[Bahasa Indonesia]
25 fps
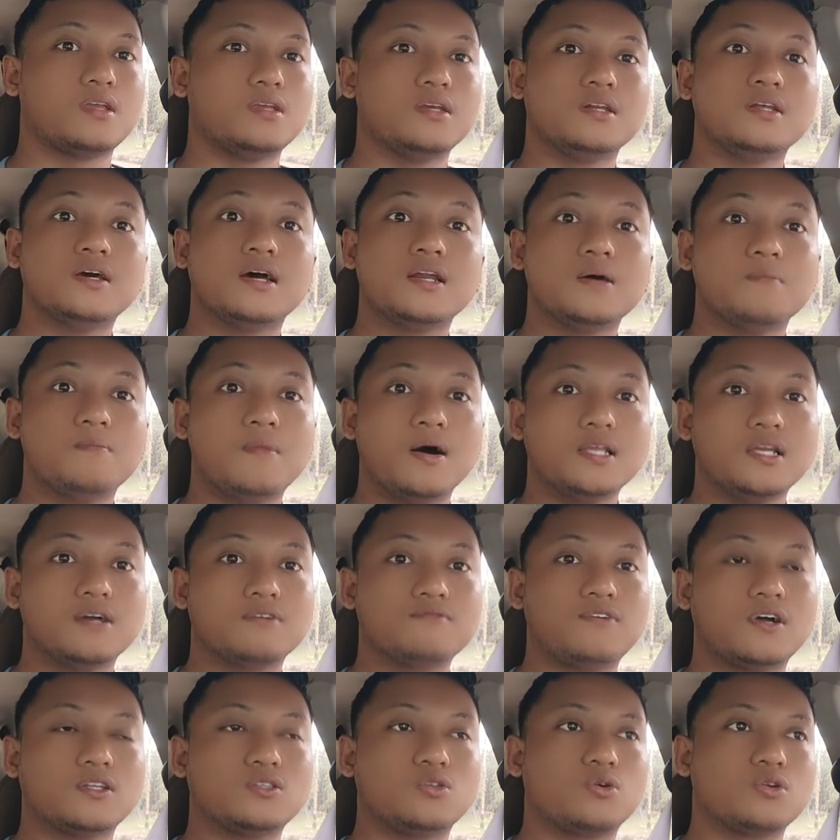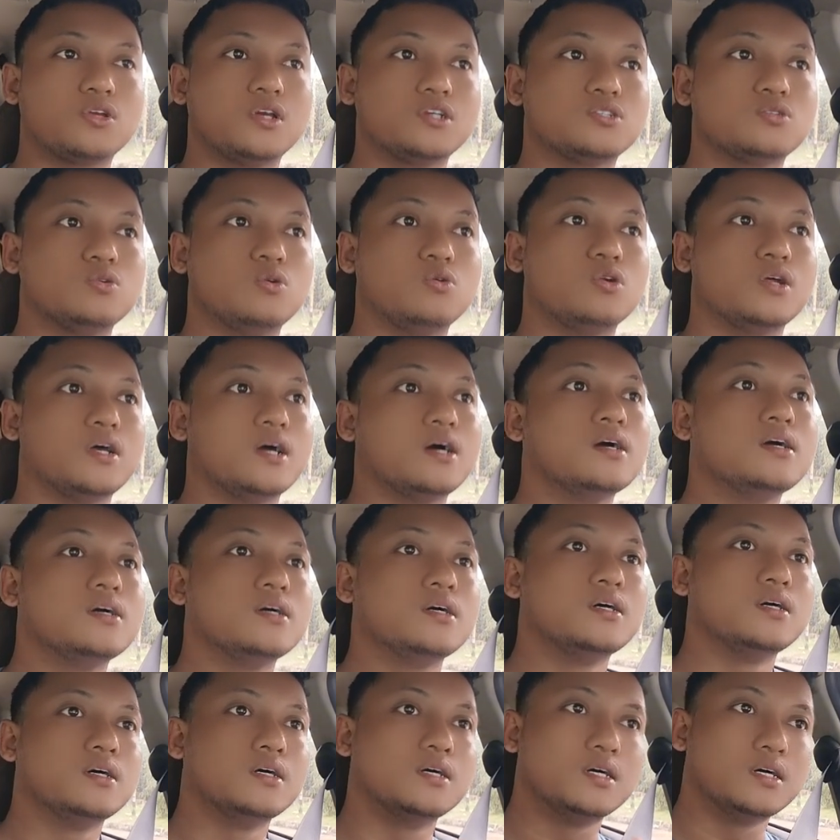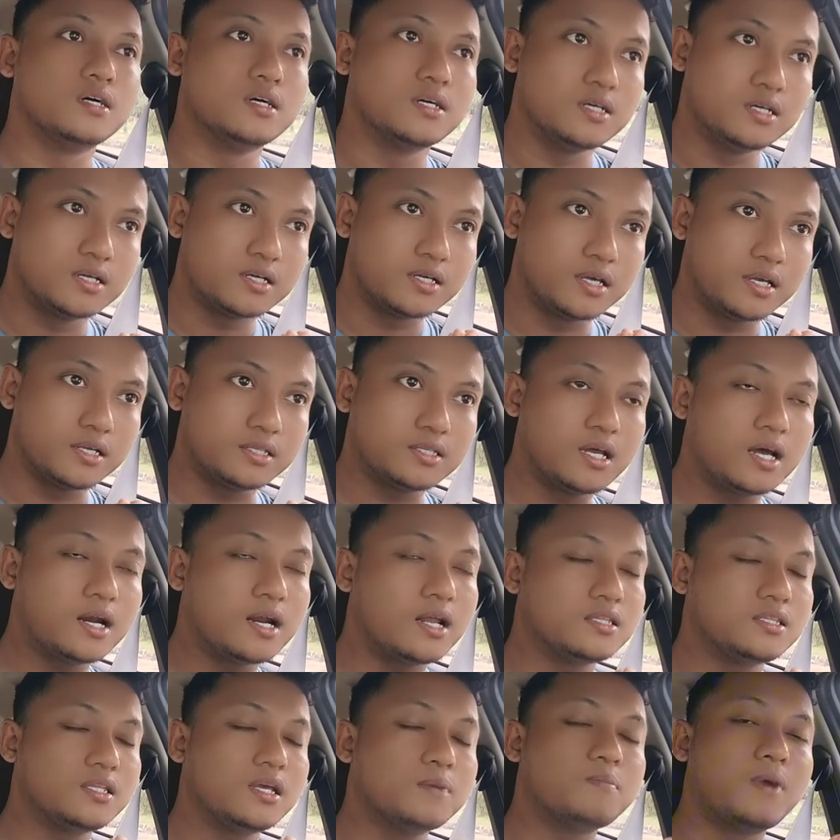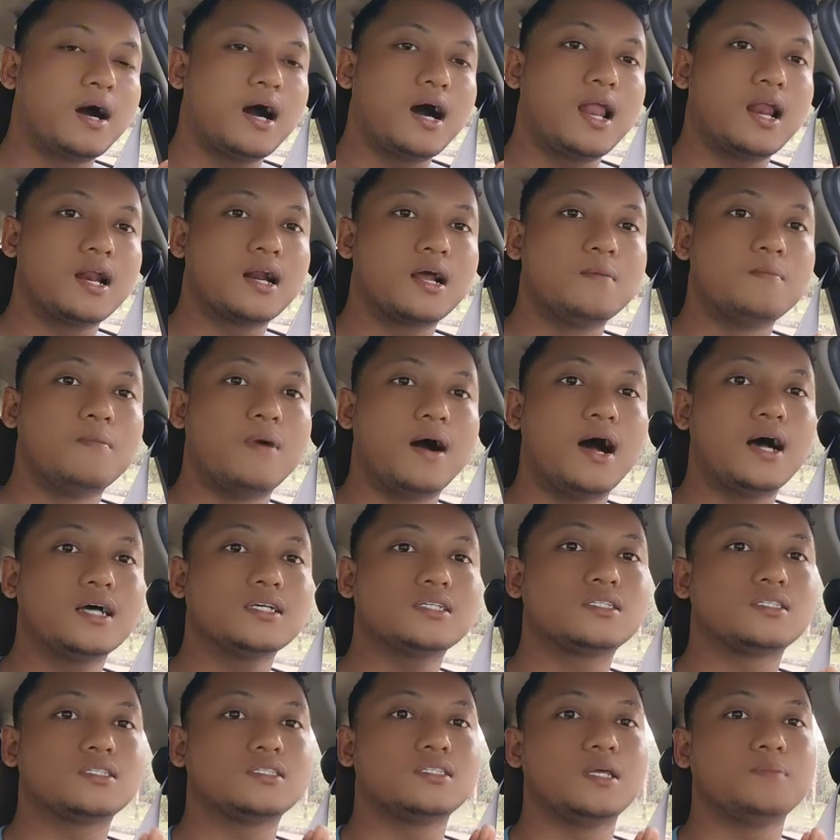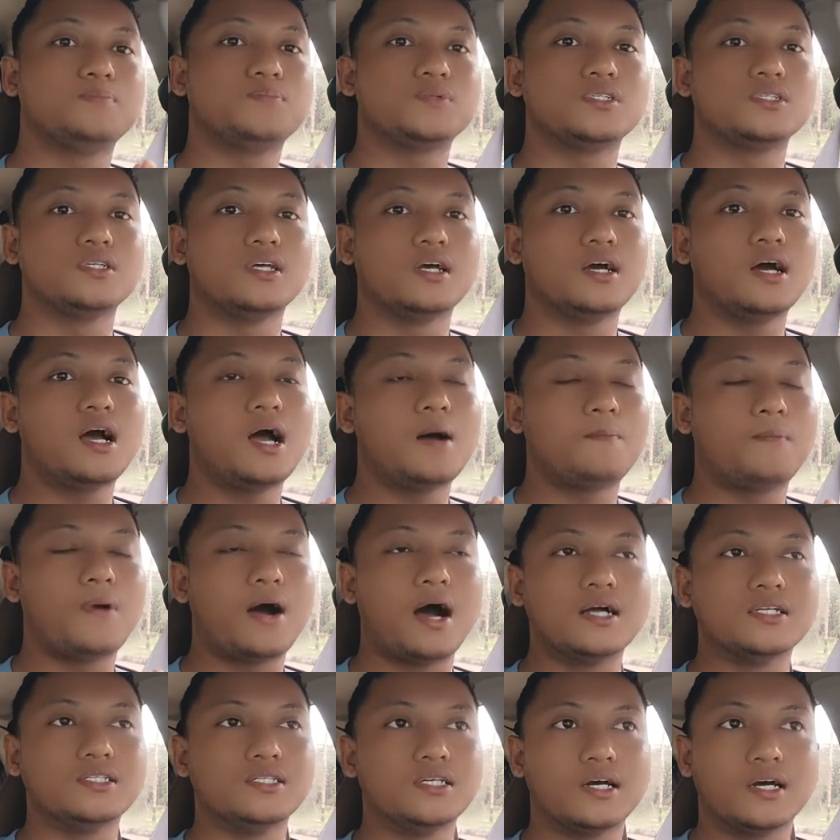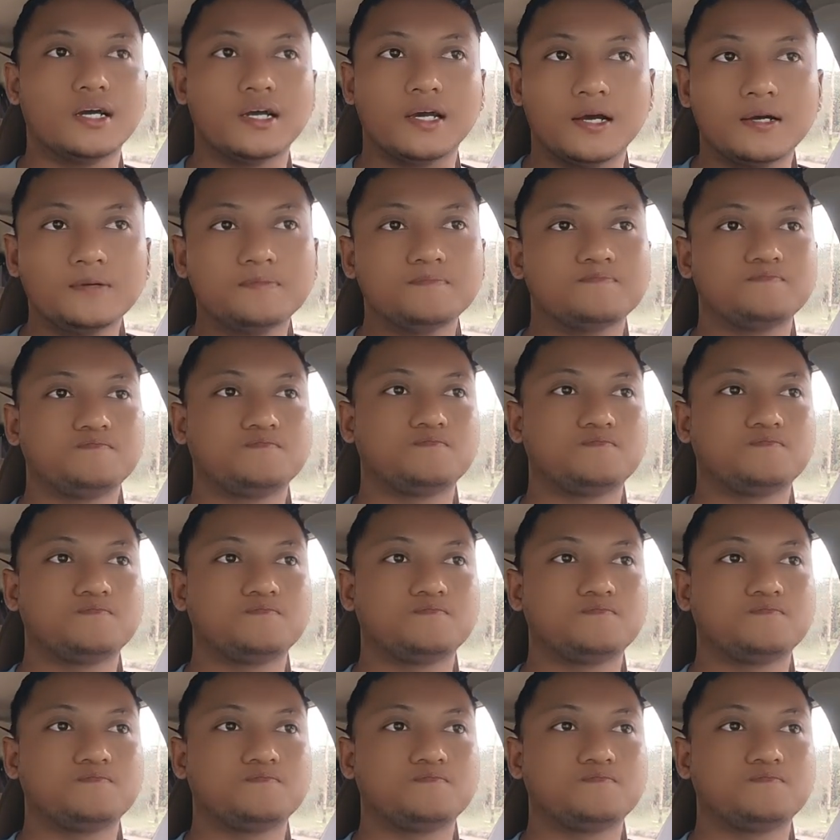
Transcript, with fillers: Jadi ada banyak faktornya sedulur ya. Kita nanti bakalan ngebahas tipsnya apa aja ya.